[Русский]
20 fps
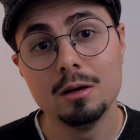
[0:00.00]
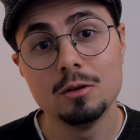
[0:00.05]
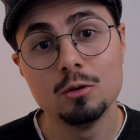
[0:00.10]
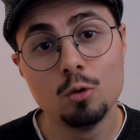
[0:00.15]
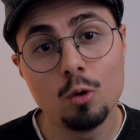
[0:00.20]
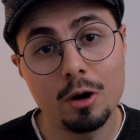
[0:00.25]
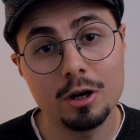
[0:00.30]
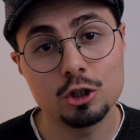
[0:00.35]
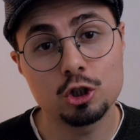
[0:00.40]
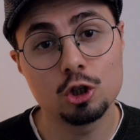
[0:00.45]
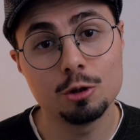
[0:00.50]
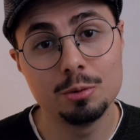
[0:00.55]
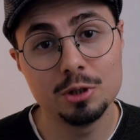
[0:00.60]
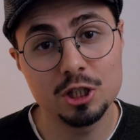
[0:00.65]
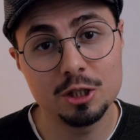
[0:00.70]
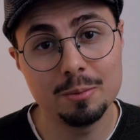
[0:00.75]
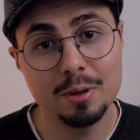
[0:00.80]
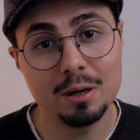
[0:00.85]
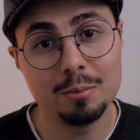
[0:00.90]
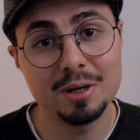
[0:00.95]
Ну а чтобы
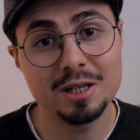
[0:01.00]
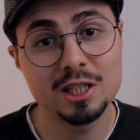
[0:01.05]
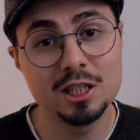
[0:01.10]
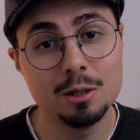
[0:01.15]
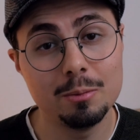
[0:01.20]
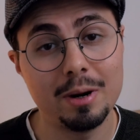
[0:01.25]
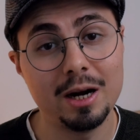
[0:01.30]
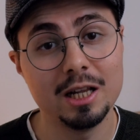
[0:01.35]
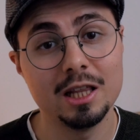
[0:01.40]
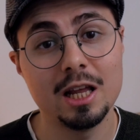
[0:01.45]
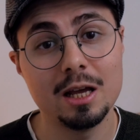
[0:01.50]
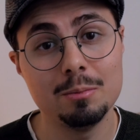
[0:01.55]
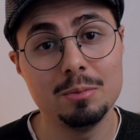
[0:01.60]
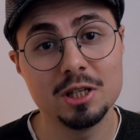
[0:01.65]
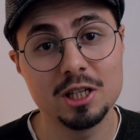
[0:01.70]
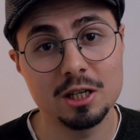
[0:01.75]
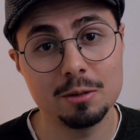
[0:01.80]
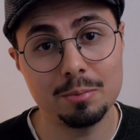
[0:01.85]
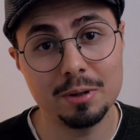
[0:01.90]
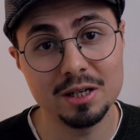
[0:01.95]
себя максимально
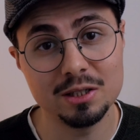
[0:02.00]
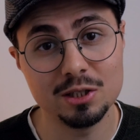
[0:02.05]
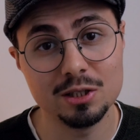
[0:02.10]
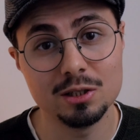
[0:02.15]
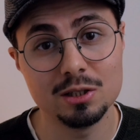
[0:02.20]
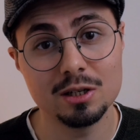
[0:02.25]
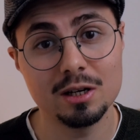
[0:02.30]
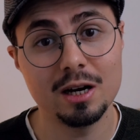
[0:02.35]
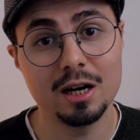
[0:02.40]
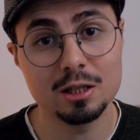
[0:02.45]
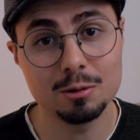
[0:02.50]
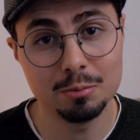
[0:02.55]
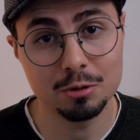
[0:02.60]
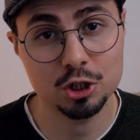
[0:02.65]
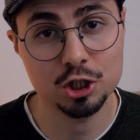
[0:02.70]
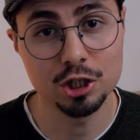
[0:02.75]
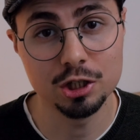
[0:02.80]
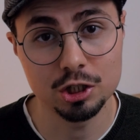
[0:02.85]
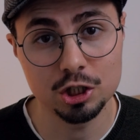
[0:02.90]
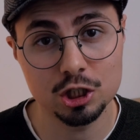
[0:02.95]
обезопасить от
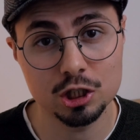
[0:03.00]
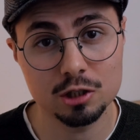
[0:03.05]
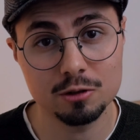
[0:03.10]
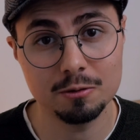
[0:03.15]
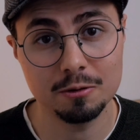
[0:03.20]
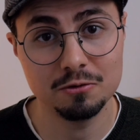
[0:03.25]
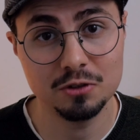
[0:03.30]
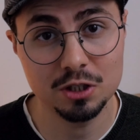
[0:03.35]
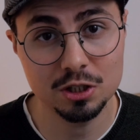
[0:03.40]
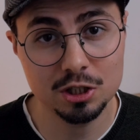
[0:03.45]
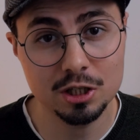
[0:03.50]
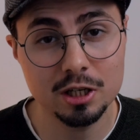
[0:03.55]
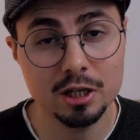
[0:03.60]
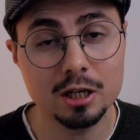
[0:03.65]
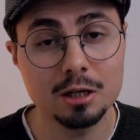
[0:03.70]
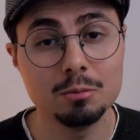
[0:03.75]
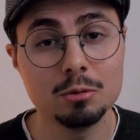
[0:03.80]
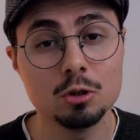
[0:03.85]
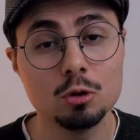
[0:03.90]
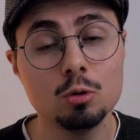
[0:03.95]
мошенничества в сети,
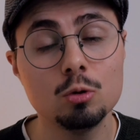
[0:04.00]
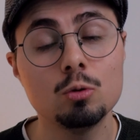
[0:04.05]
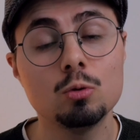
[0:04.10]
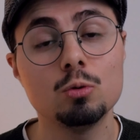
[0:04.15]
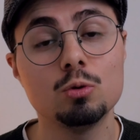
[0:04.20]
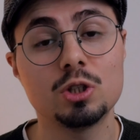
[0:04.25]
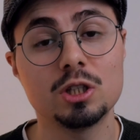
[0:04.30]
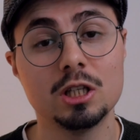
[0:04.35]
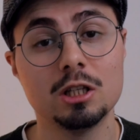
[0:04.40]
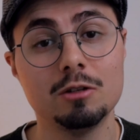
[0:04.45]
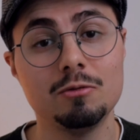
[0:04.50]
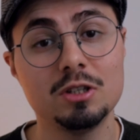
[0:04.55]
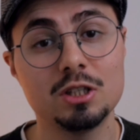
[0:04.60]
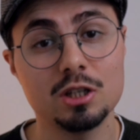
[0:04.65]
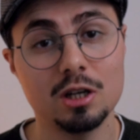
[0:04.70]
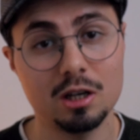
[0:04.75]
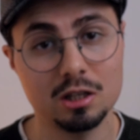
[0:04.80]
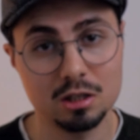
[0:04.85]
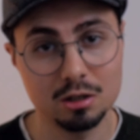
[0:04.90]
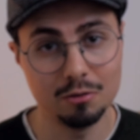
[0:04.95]
рекомендую
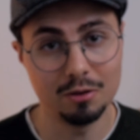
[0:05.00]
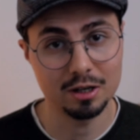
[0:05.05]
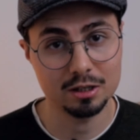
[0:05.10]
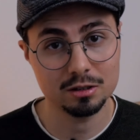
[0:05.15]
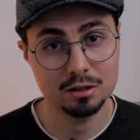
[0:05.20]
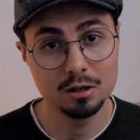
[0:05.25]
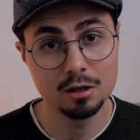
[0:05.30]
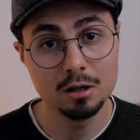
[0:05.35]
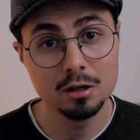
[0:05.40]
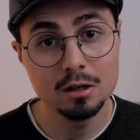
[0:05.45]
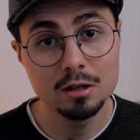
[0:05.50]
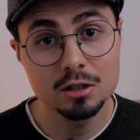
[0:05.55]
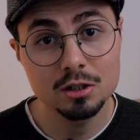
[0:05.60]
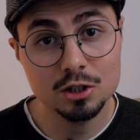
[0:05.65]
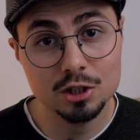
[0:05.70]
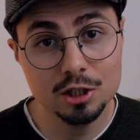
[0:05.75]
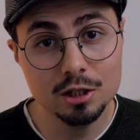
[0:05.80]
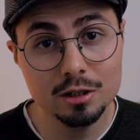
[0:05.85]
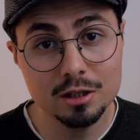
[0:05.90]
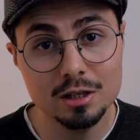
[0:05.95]
установить AdGuard.
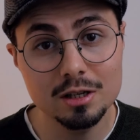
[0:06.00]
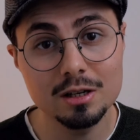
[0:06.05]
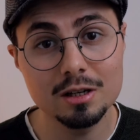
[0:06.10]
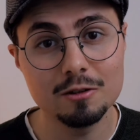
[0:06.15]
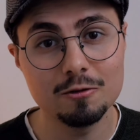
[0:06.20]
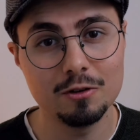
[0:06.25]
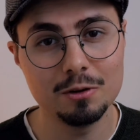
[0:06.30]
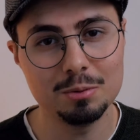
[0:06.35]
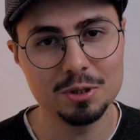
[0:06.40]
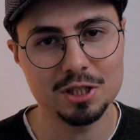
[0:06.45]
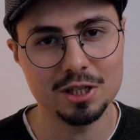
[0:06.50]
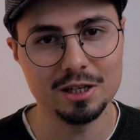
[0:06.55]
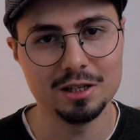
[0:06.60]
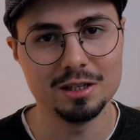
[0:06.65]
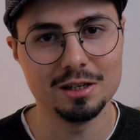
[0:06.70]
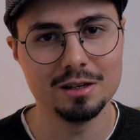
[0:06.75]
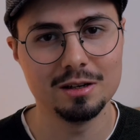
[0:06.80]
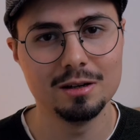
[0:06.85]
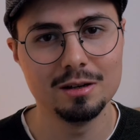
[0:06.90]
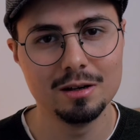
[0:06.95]
Ссылки в
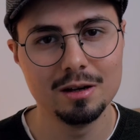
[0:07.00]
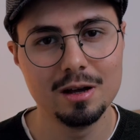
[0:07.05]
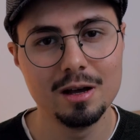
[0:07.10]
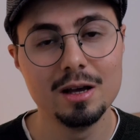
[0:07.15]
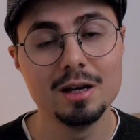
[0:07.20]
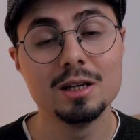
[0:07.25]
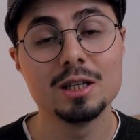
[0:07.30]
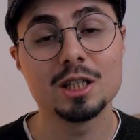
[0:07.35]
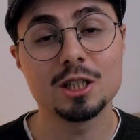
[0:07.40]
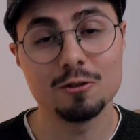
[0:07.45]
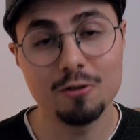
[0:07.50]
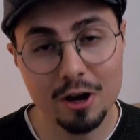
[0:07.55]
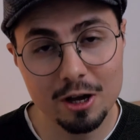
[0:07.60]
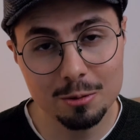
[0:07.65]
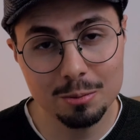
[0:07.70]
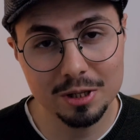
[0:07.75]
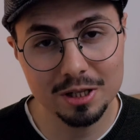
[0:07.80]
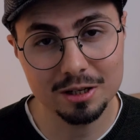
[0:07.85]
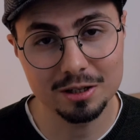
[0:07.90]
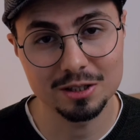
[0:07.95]
описании. С вами
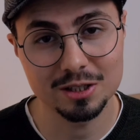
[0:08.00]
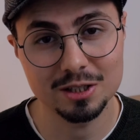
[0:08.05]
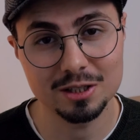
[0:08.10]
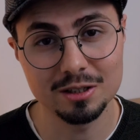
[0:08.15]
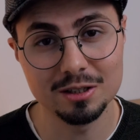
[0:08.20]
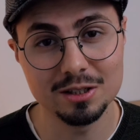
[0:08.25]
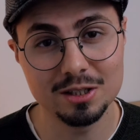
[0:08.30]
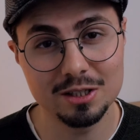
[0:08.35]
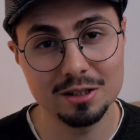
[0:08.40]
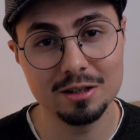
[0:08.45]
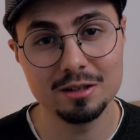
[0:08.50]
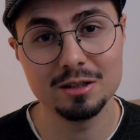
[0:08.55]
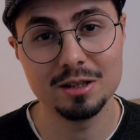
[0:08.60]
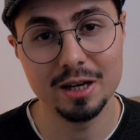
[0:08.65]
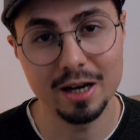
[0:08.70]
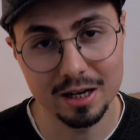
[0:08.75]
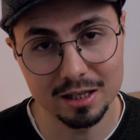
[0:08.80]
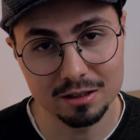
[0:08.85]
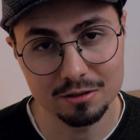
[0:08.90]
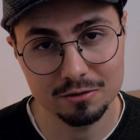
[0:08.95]
был Константин
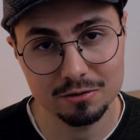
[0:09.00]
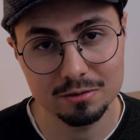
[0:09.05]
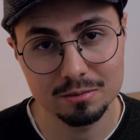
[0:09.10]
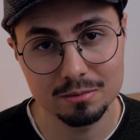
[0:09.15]
Андрианов.